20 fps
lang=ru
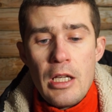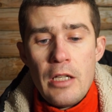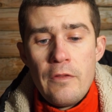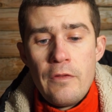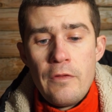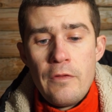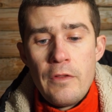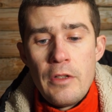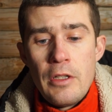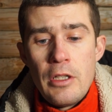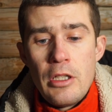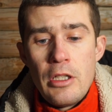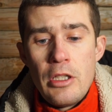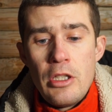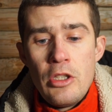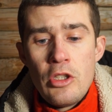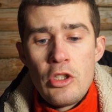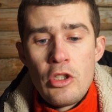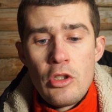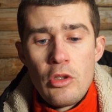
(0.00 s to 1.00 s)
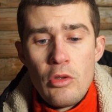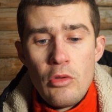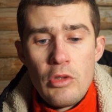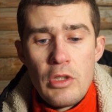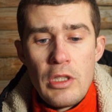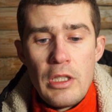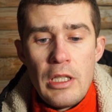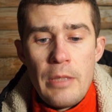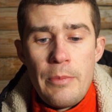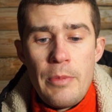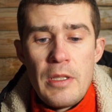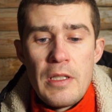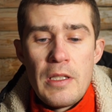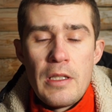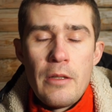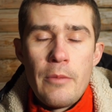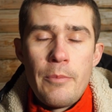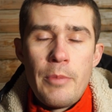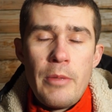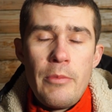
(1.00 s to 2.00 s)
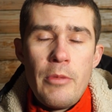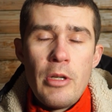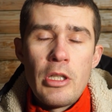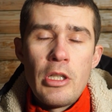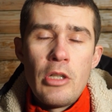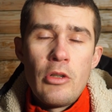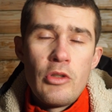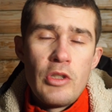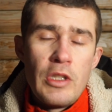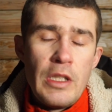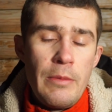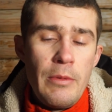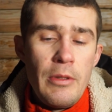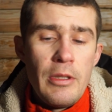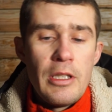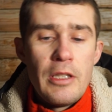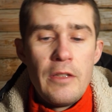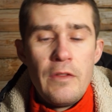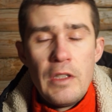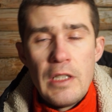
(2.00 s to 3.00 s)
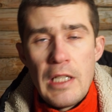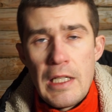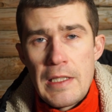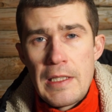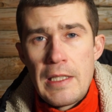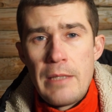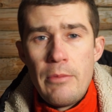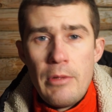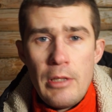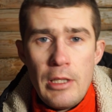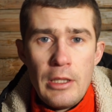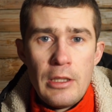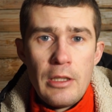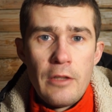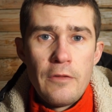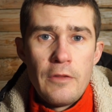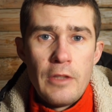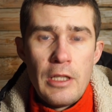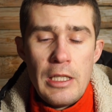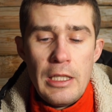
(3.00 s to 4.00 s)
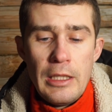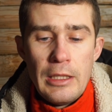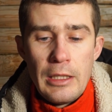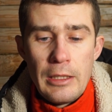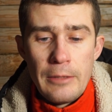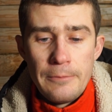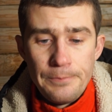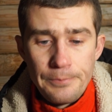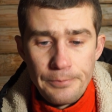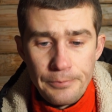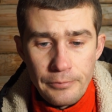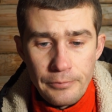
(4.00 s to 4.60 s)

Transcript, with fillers: В инструкции написано примерно от 7 до 12 мл на литр.